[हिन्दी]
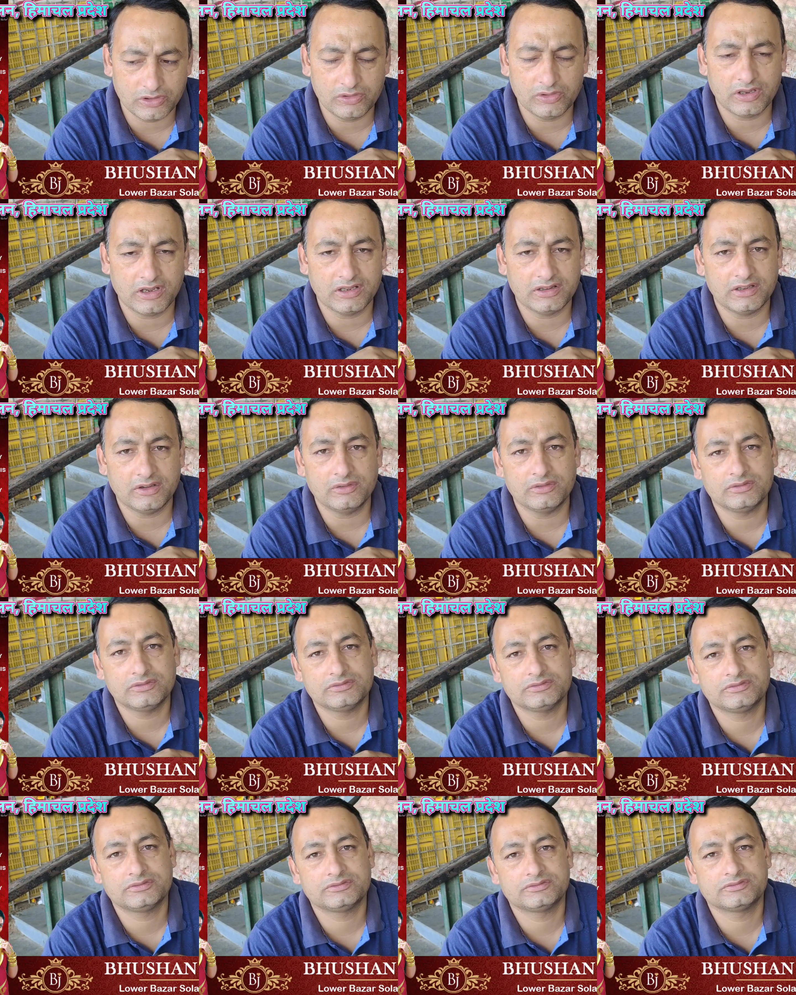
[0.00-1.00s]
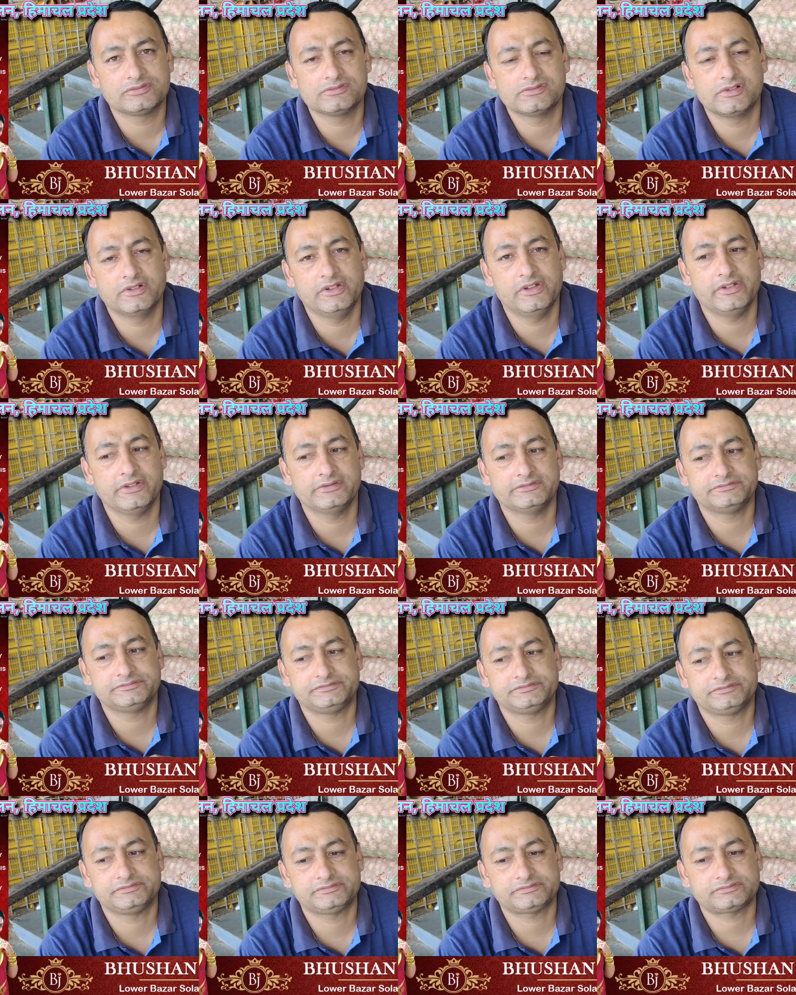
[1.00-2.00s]
नौ किलो का रहता हूँ जी
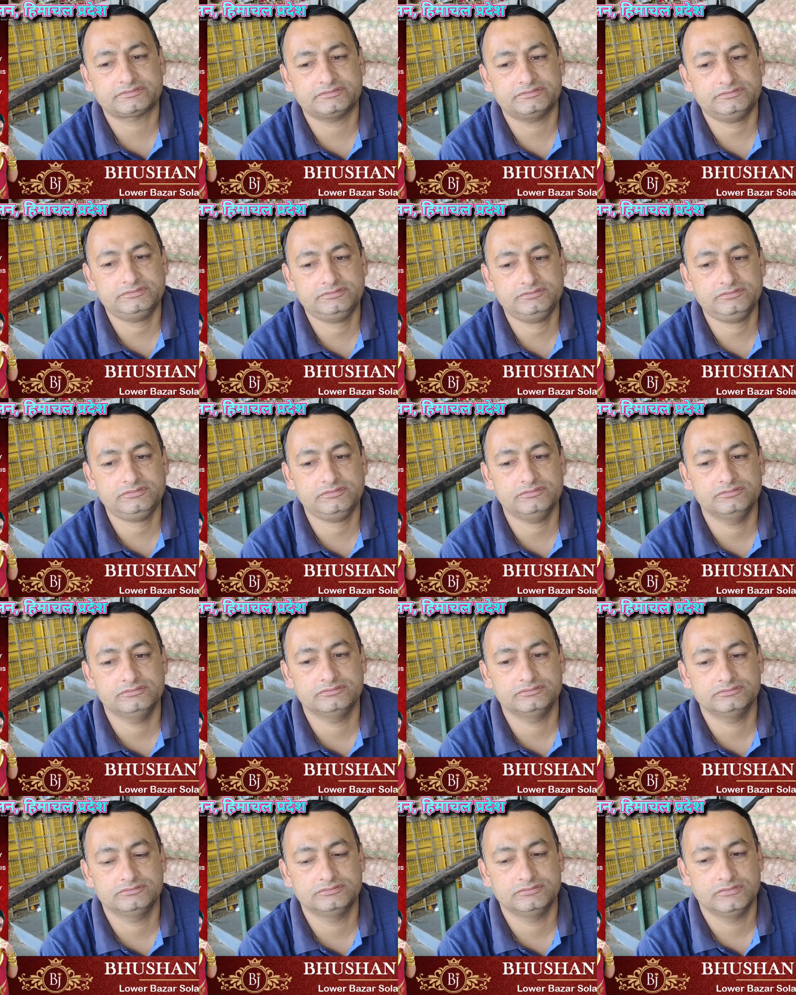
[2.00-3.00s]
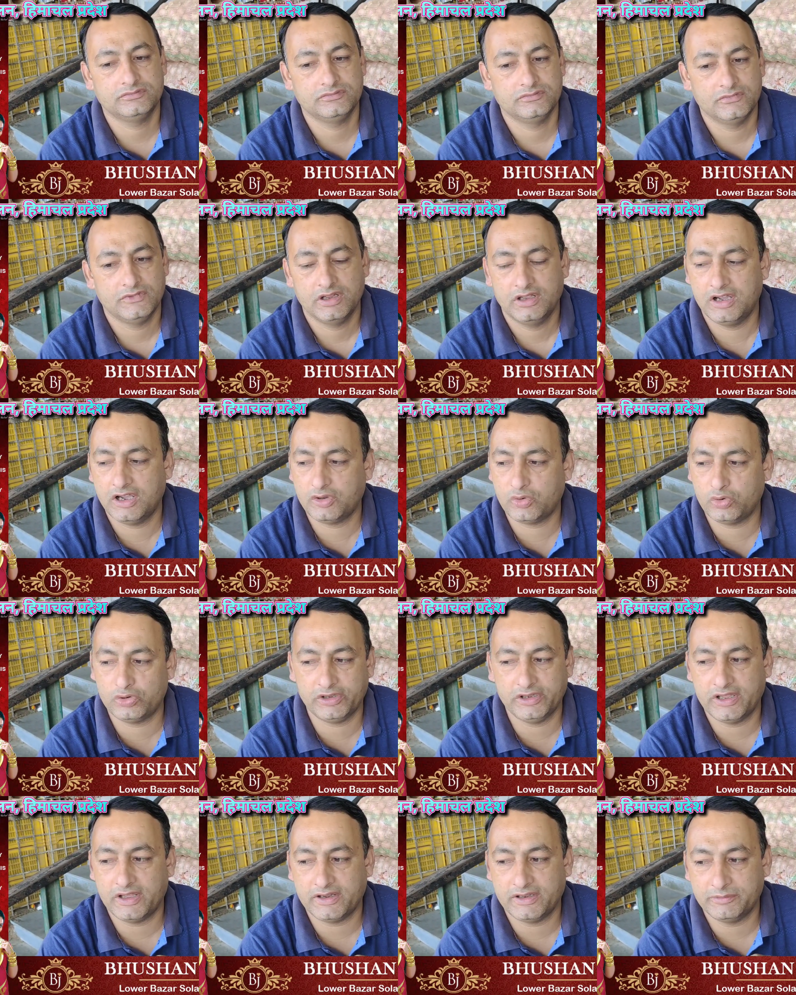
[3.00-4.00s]
और अखरोट तो नहीं आ रहा
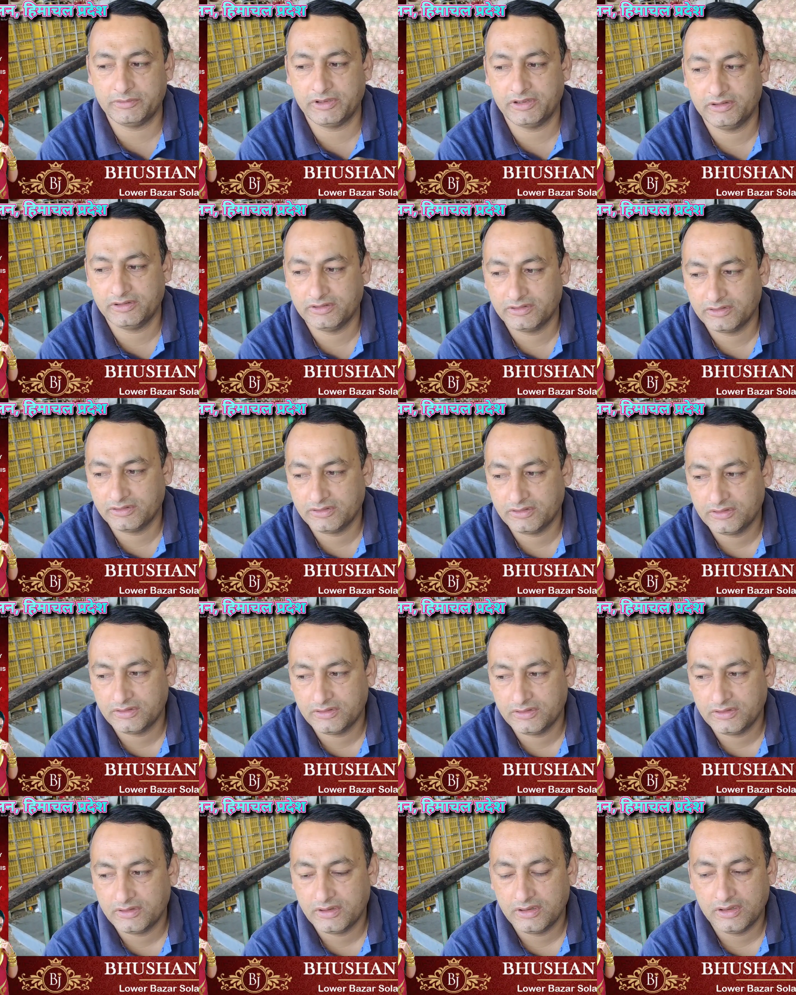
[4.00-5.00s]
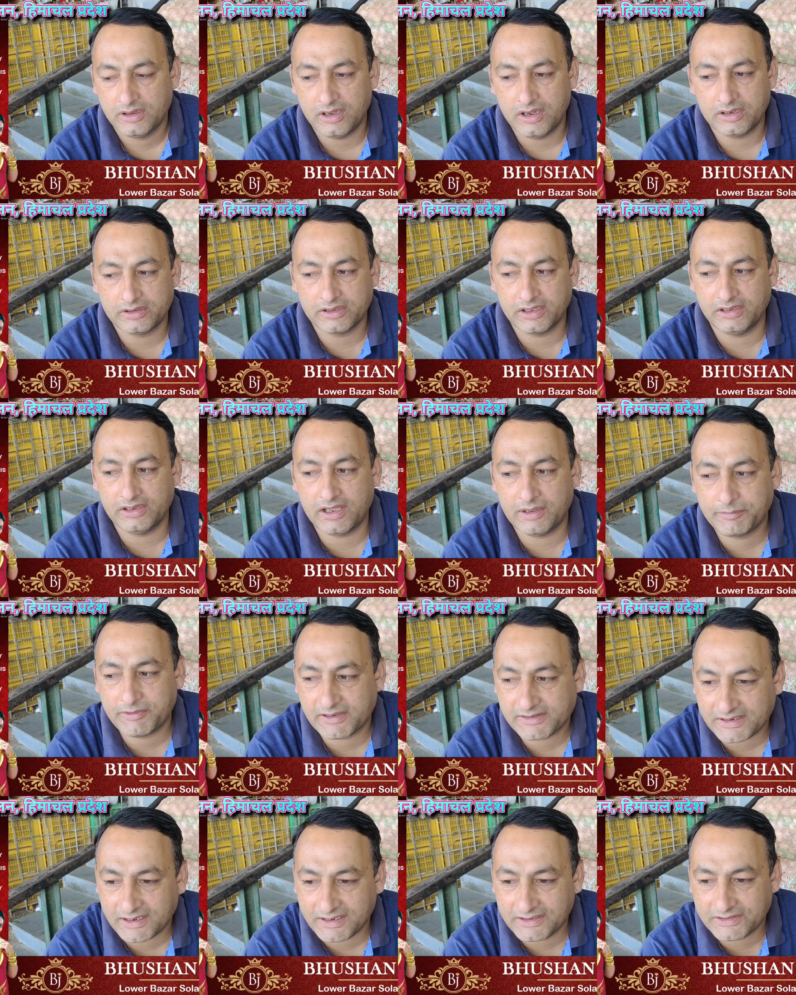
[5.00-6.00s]
अखरोट नहीं आ रहा अभी केला जी केला
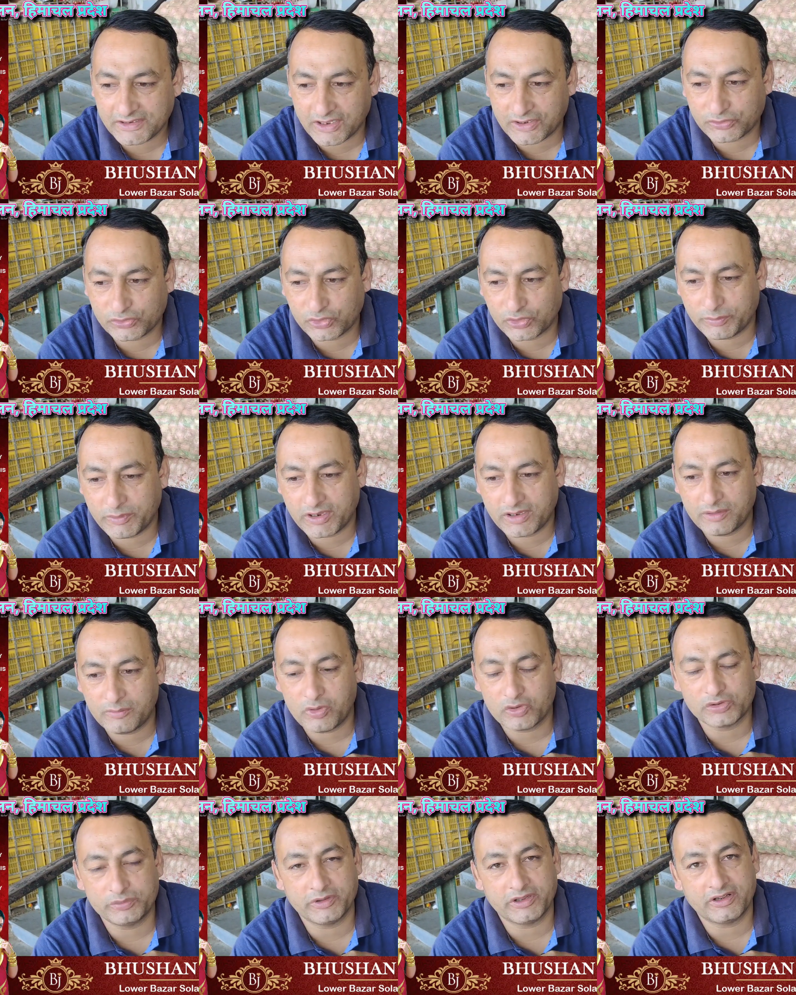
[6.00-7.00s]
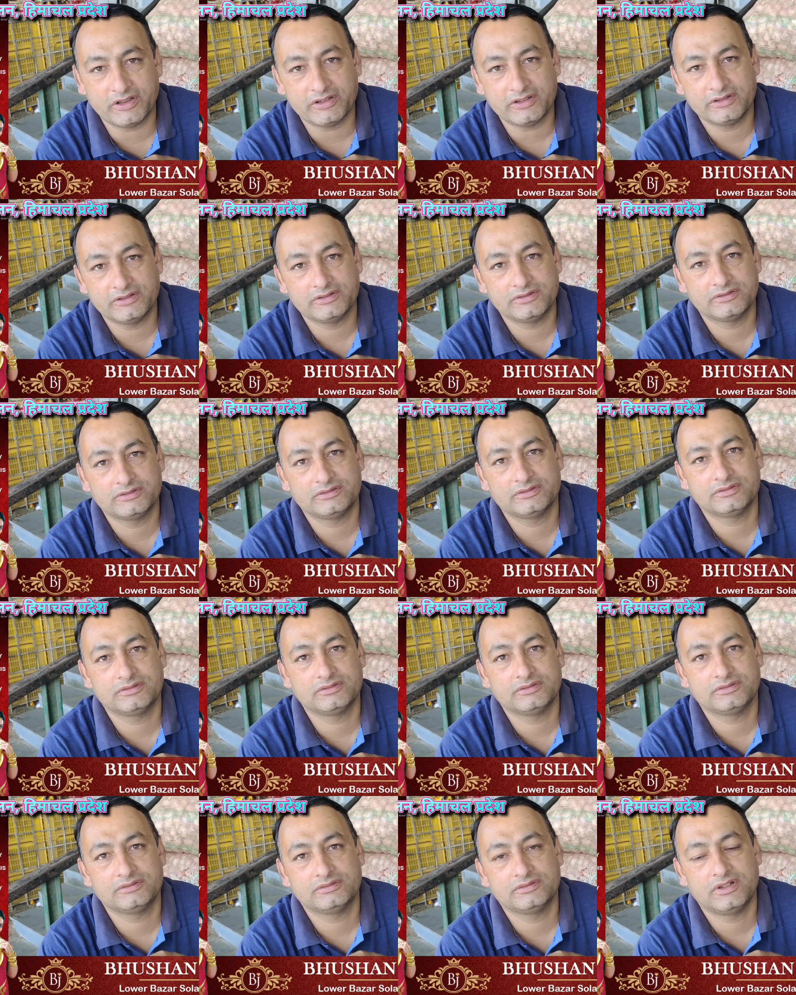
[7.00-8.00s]
आपका साढ़े चार सौ रुपये का बॉक्स बिक रहा है
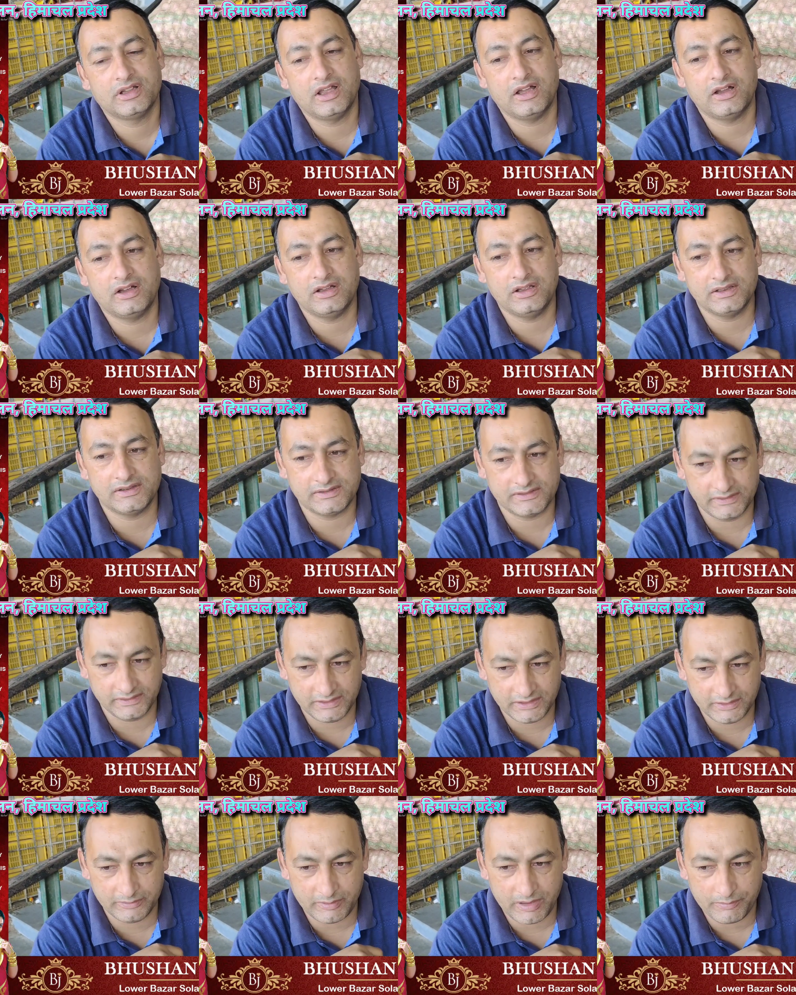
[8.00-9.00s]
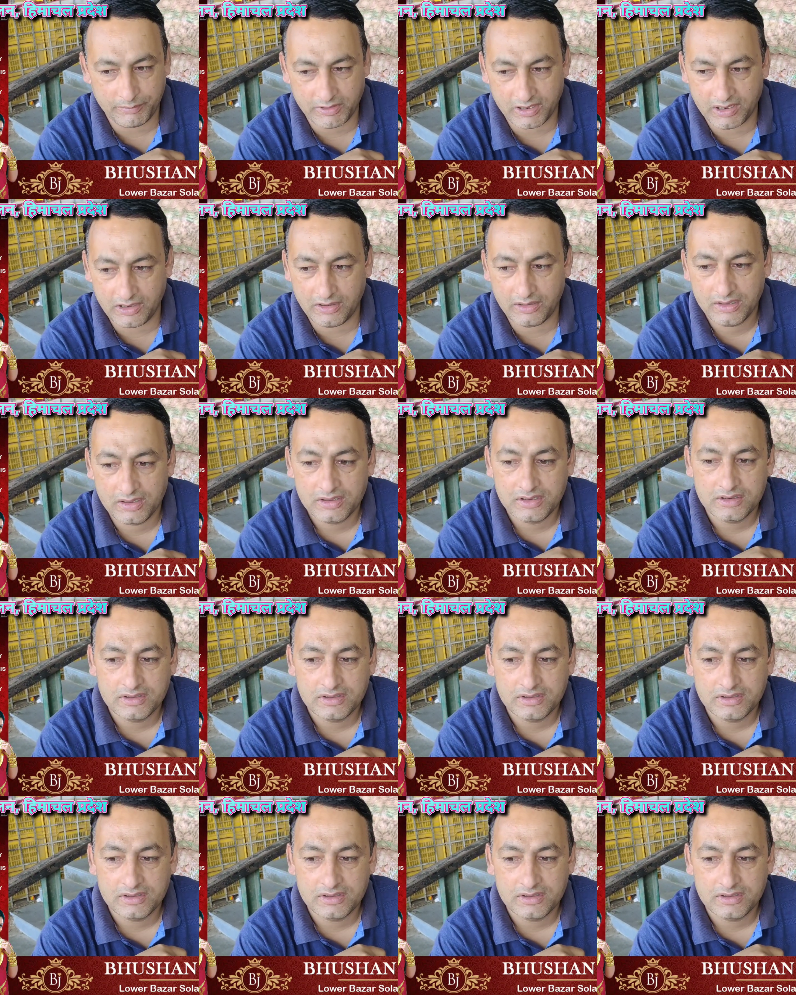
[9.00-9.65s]
सेब सेब आपका